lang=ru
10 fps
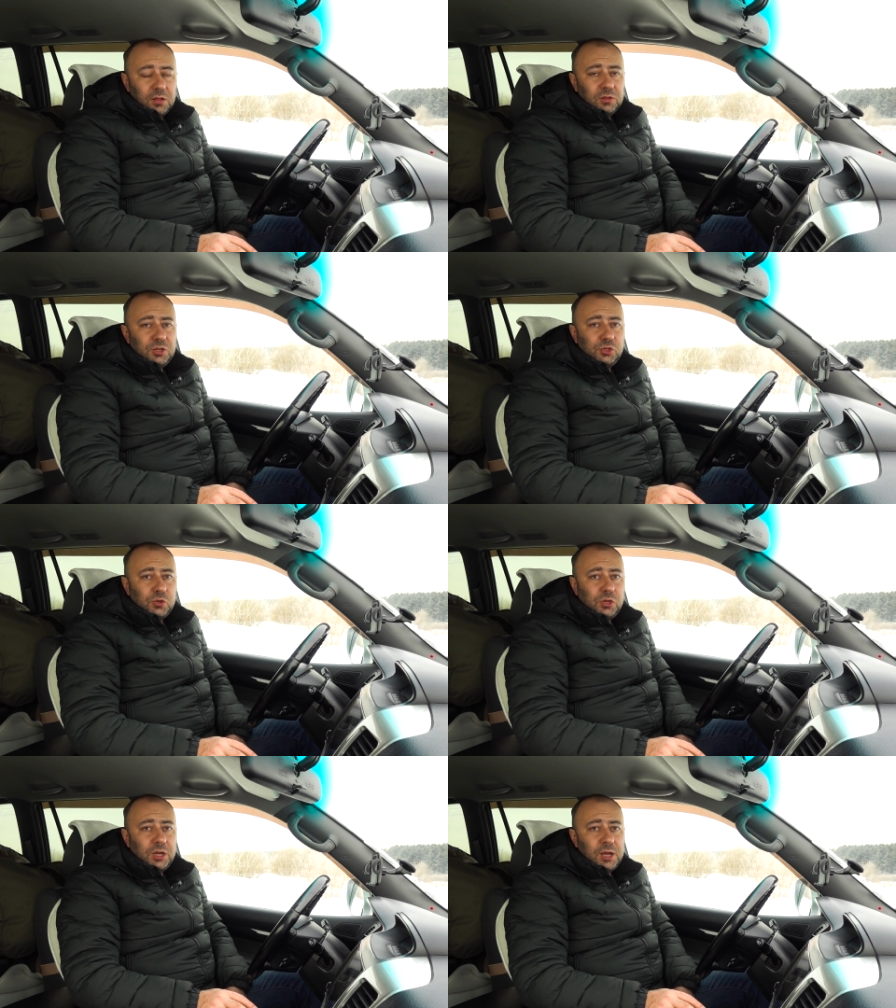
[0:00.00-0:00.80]
Да
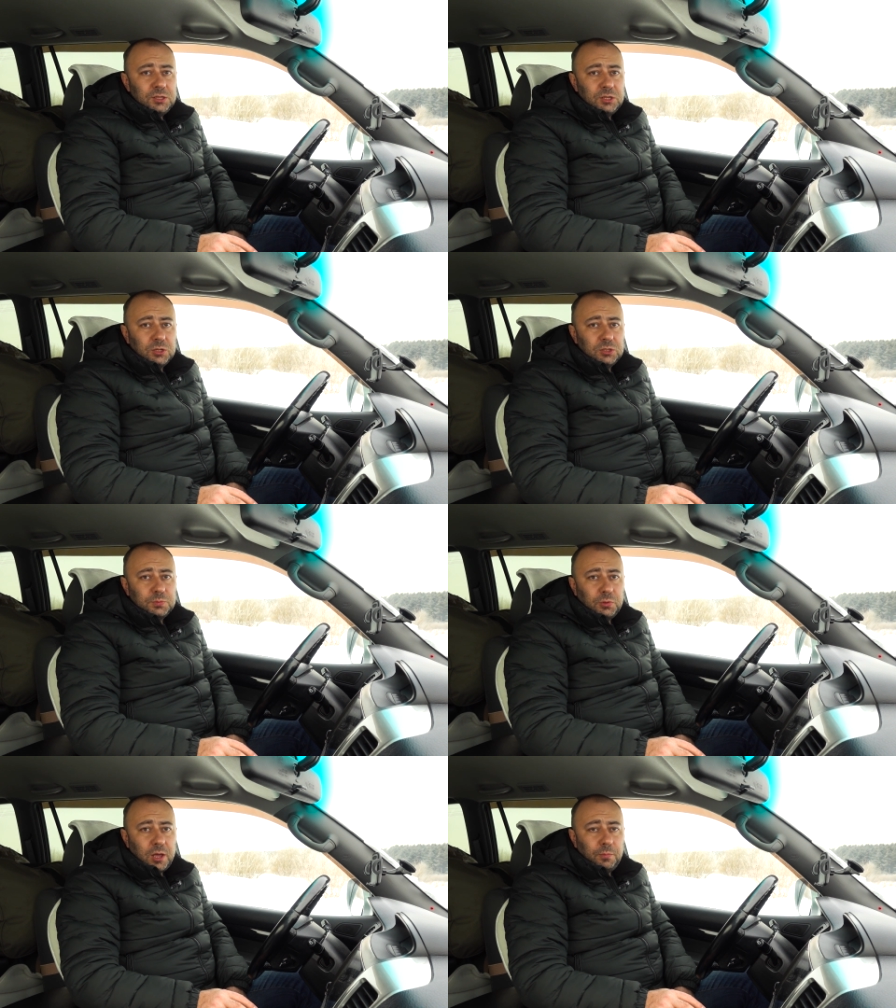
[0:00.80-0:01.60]
еще и
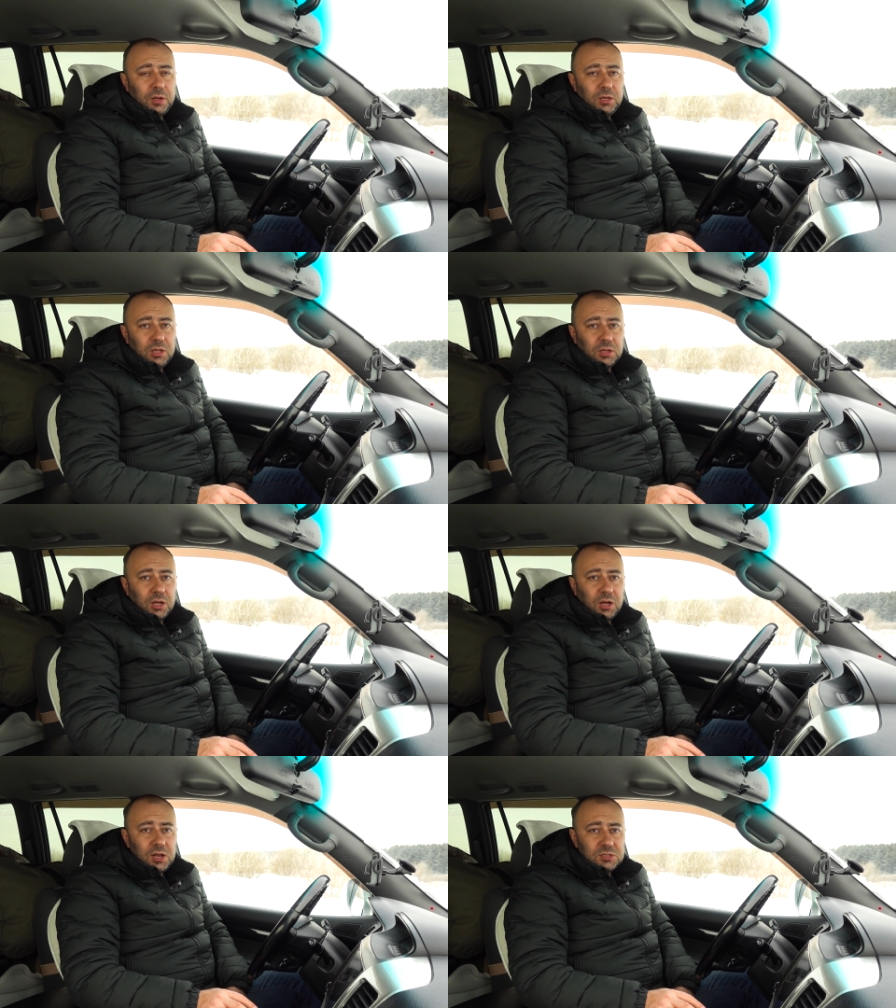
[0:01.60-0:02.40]
анти-ЛСПА пакет
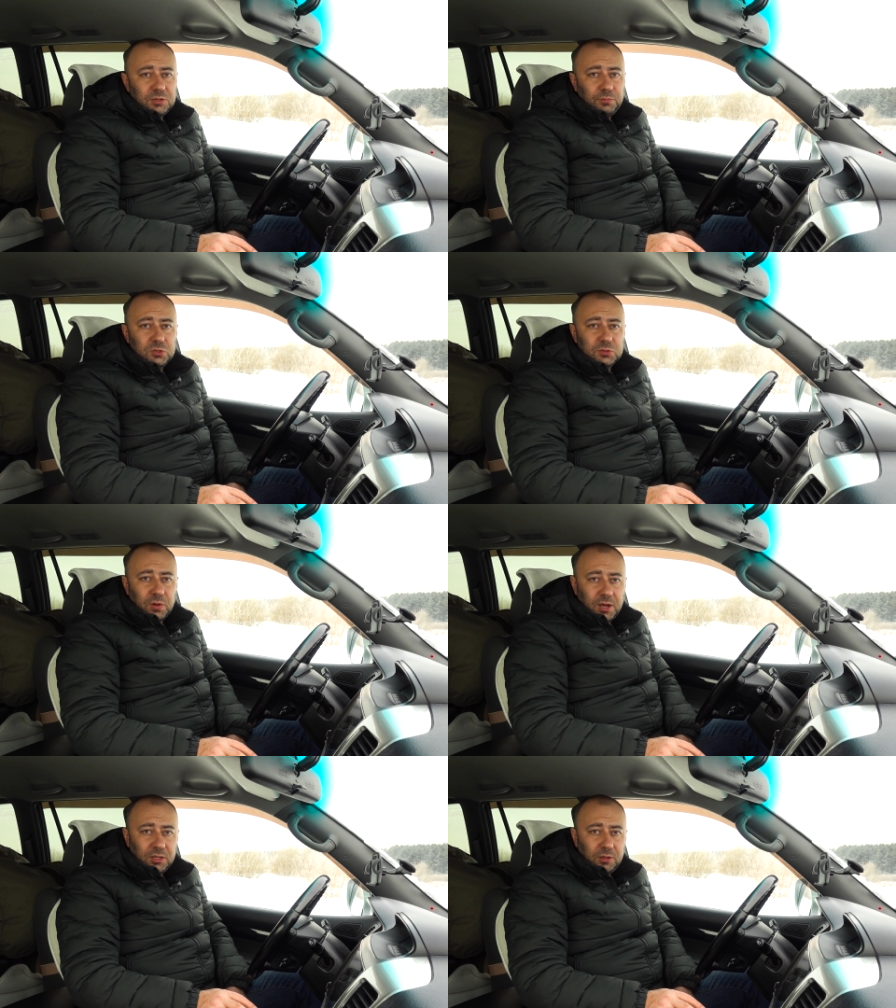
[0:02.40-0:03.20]
на кальций плюс
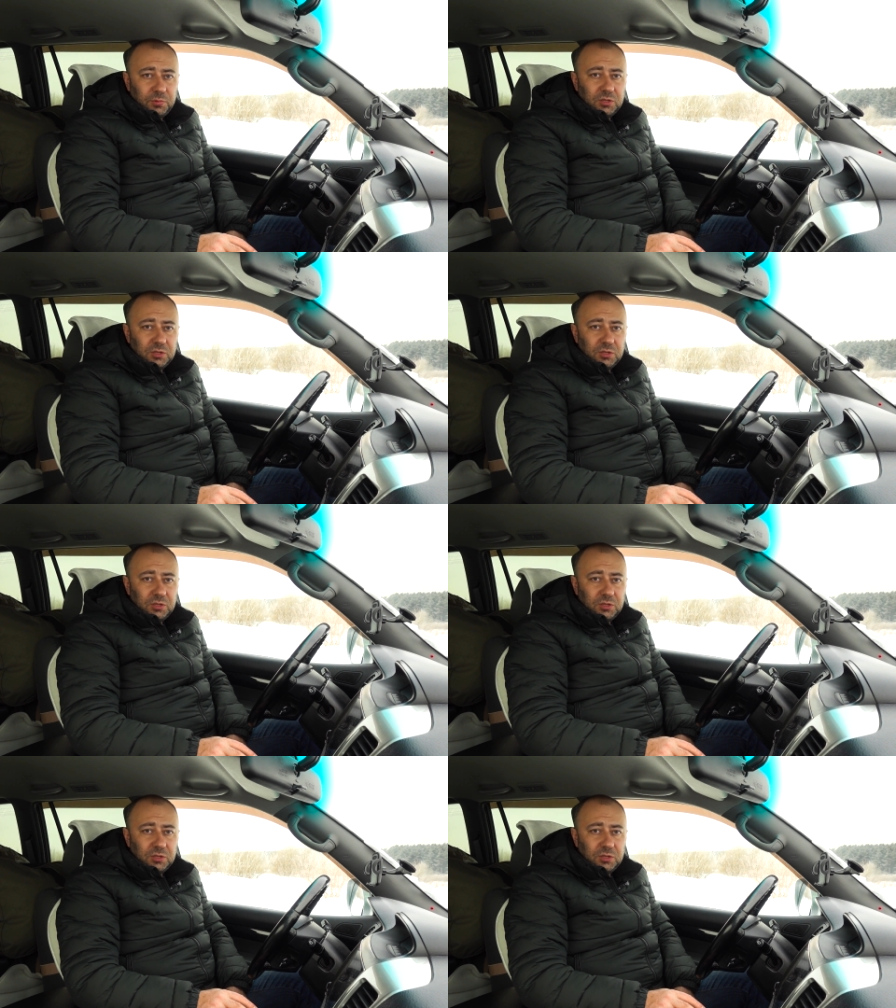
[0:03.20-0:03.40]
магний,